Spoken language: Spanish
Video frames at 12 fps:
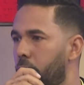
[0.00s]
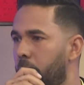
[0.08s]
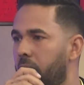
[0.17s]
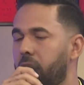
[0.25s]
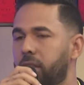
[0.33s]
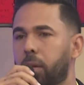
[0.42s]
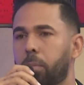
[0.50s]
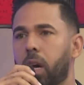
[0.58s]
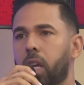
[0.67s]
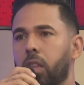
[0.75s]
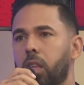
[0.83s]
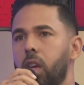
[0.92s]
más esa
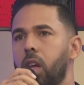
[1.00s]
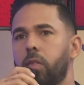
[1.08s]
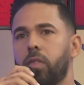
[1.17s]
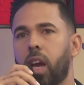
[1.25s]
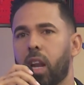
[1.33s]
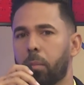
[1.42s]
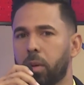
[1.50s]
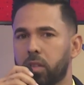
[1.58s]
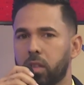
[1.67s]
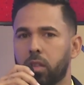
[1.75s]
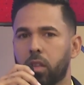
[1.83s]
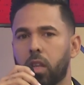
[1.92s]
parte, ya la
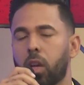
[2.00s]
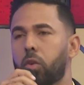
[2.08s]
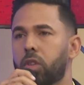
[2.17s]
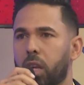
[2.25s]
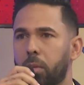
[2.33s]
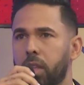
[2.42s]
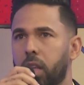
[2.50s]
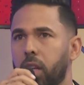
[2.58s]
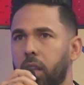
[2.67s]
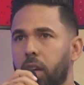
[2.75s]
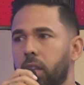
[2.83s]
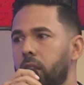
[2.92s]
paciente tiene otra
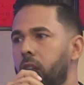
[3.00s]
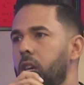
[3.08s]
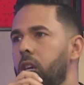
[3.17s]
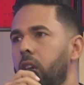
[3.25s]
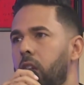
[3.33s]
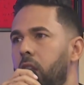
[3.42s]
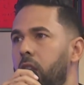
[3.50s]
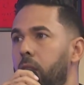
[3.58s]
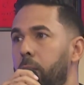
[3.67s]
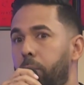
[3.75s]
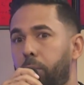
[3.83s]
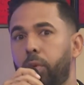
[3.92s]
mentalidad y
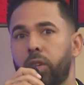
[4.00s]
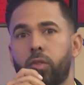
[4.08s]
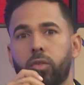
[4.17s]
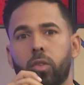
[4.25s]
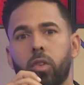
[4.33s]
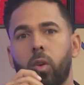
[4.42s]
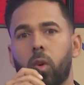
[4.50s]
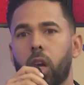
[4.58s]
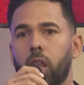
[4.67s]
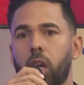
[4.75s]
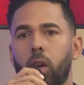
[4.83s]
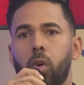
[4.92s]
pues yo soy de lo que
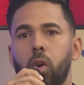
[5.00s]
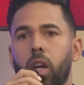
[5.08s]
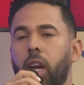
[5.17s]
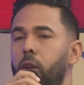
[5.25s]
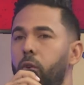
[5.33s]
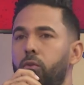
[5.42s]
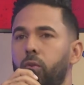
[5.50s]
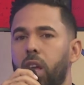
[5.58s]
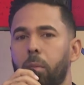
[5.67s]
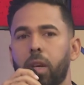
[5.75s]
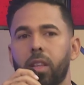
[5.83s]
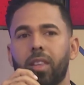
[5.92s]
digo que no
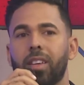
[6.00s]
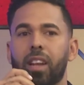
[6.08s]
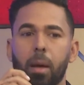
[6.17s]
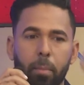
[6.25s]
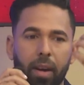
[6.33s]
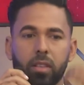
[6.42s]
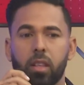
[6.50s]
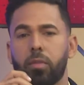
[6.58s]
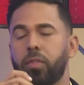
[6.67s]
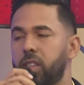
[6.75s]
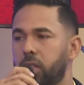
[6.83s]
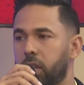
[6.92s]
solamente es la parte
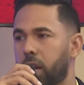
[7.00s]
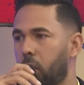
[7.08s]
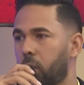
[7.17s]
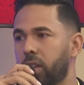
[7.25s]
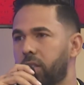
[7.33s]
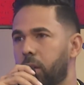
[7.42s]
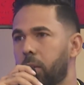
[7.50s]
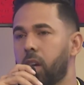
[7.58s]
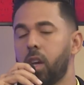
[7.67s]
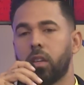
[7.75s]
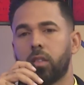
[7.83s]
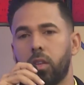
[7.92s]
física lo que se ve,
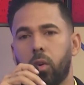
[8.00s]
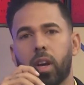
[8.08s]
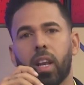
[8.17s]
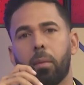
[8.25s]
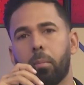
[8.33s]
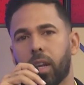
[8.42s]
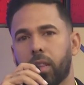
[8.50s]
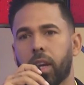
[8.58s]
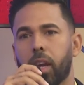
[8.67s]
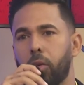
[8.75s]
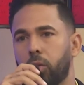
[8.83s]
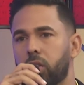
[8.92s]
sino que la parte
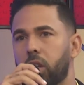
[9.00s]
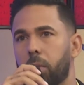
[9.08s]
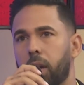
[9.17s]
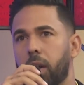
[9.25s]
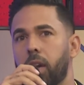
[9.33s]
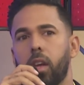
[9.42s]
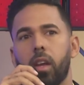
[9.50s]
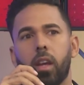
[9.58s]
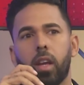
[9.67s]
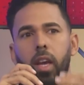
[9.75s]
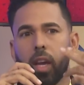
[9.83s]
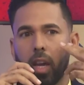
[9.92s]
que no se ve
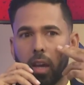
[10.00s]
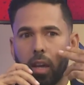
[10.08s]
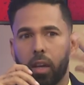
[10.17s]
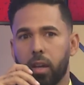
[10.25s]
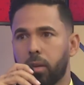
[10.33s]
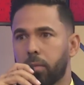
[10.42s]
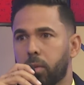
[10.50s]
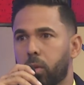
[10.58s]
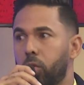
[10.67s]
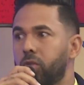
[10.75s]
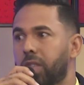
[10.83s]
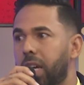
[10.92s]
eh,
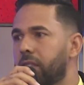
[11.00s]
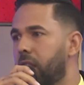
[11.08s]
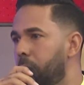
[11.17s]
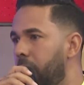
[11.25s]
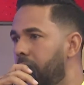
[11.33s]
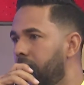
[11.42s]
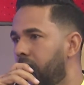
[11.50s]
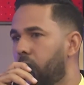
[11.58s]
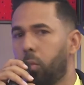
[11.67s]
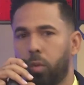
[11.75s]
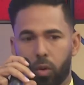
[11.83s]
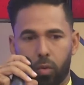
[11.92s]
constantemente
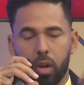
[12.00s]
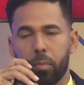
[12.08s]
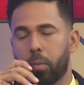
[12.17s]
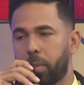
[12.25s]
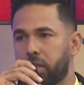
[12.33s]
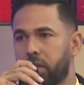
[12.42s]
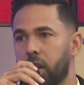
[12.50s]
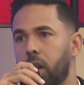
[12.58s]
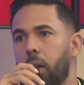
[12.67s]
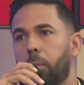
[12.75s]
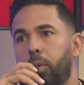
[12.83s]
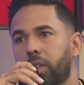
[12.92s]
como el cuerpo per se,
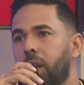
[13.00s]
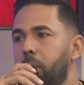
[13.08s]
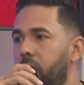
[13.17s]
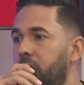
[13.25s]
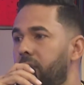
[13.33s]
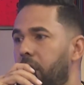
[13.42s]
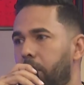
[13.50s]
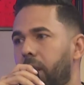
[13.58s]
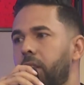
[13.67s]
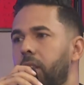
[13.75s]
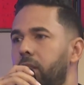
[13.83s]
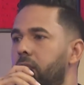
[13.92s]
pues también esa
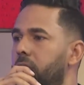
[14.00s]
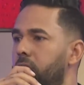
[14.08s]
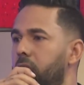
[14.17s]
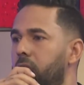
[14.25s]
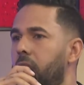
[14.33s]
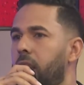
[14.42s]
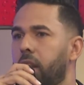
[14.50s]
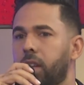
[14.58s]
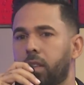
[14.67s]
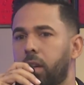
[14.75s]
parte necesita que esté